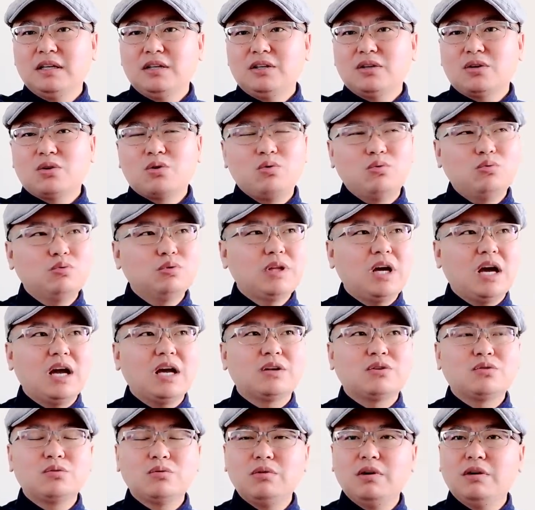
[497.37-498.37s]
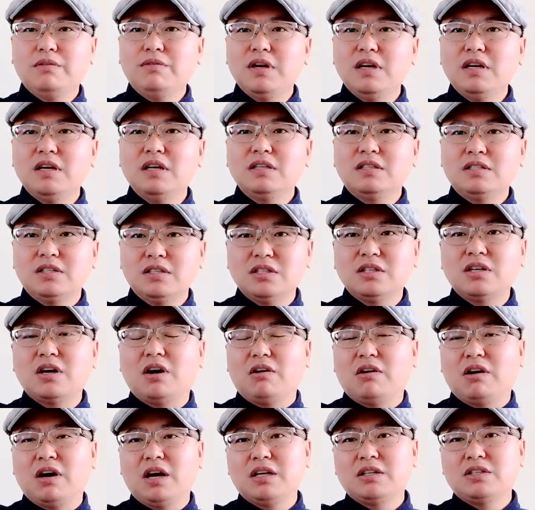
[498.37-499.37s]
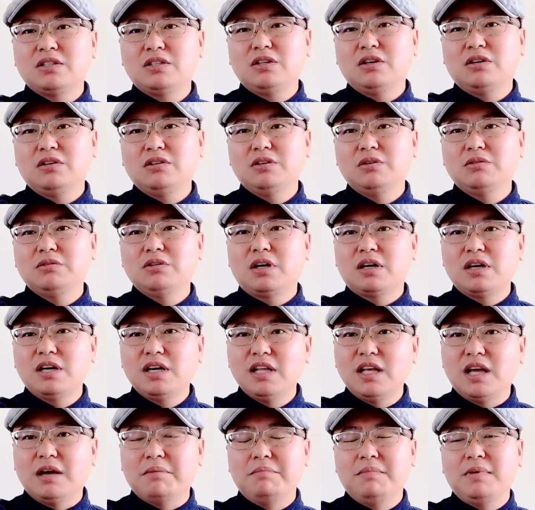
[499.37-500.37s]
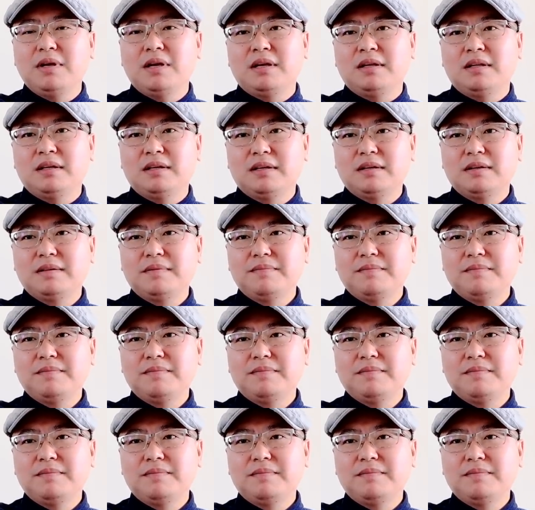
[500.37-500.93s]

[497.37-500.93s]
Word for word: 这古代中国文人至少还知道有点脸面，